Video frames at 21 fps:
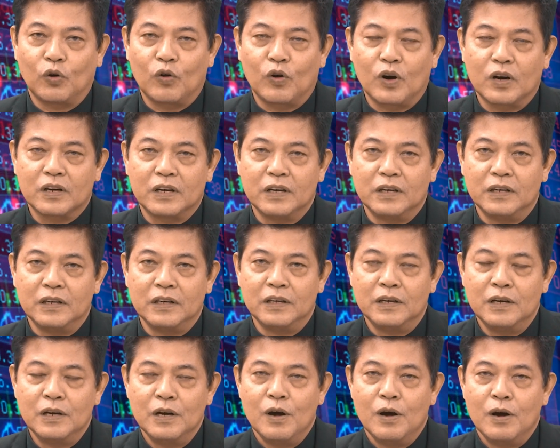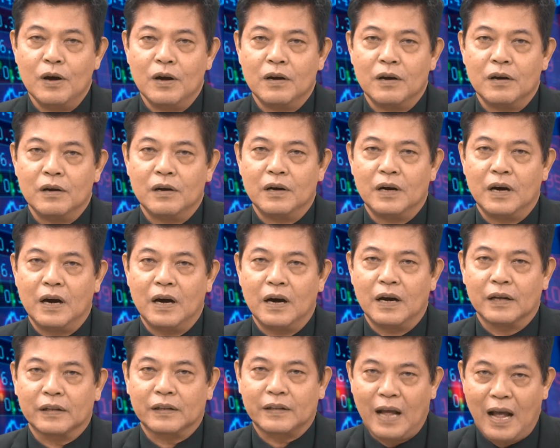ก็คืออ
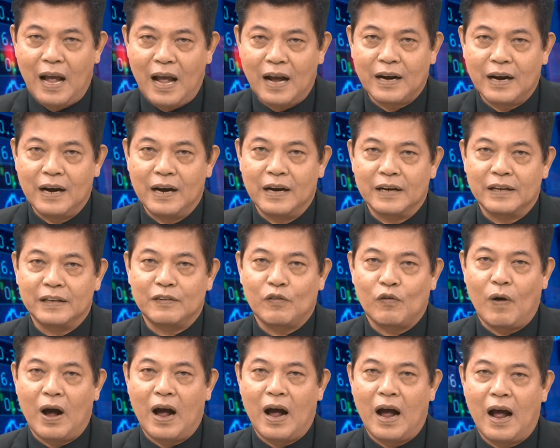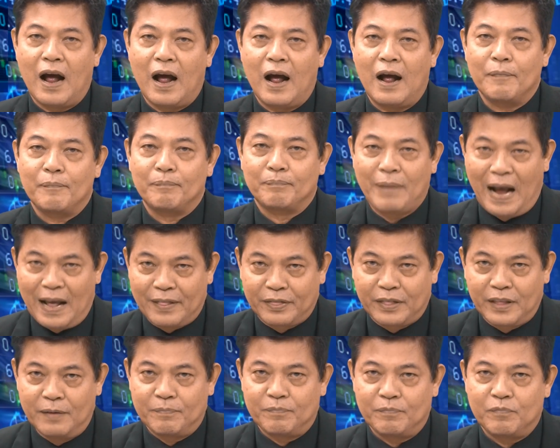ถ้าเกินกว่า
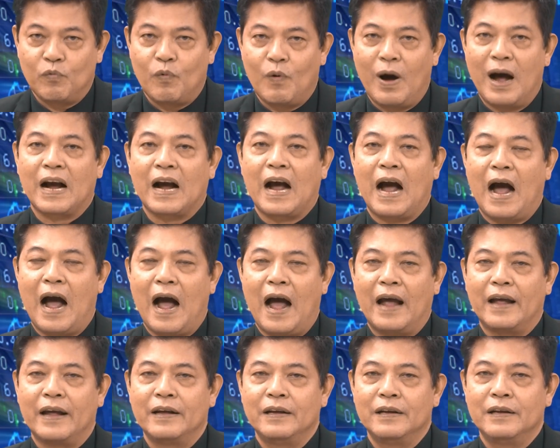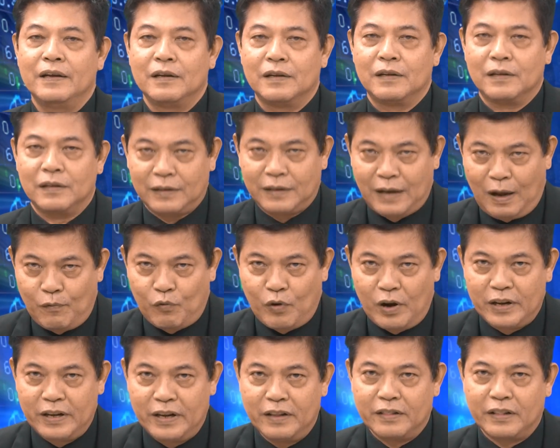80 วางขาย ต่ำก
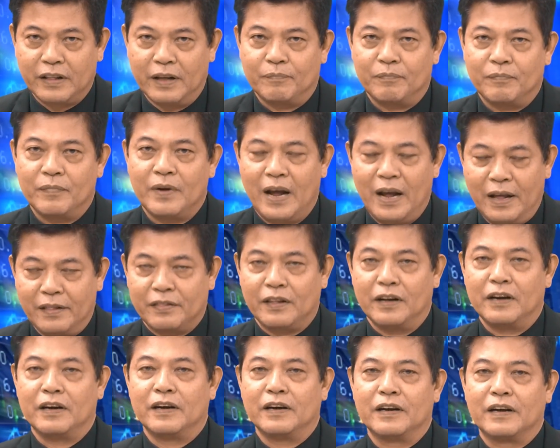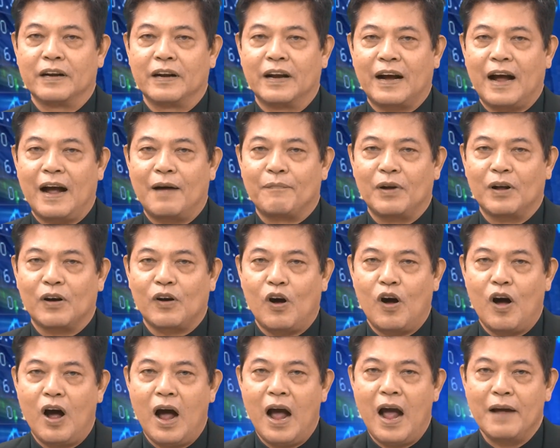ว่า 20ให้ซื้อนะครับแล้ว
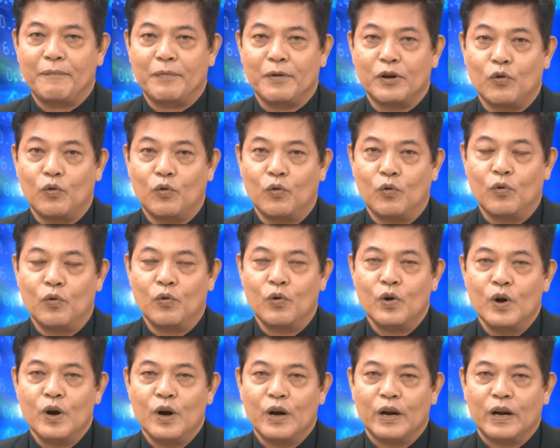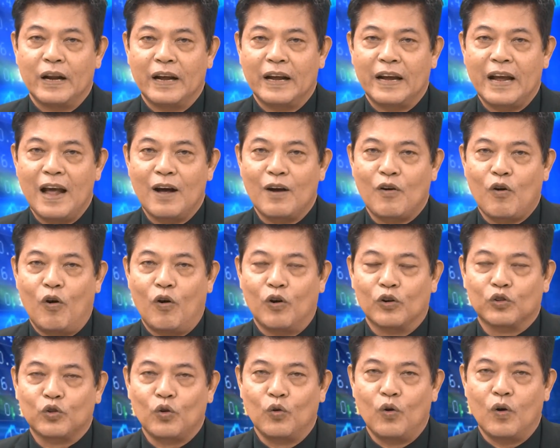ก็ให้ไปดูในแง่ของ
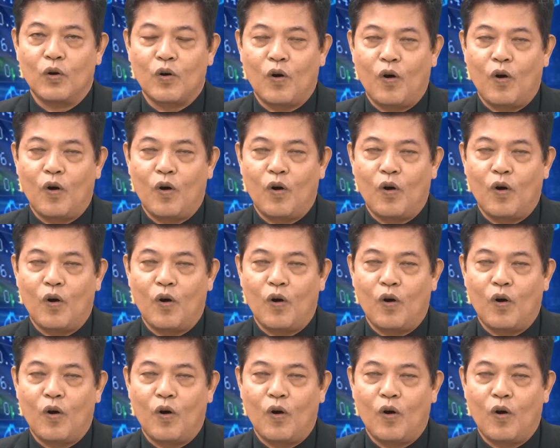ตัวข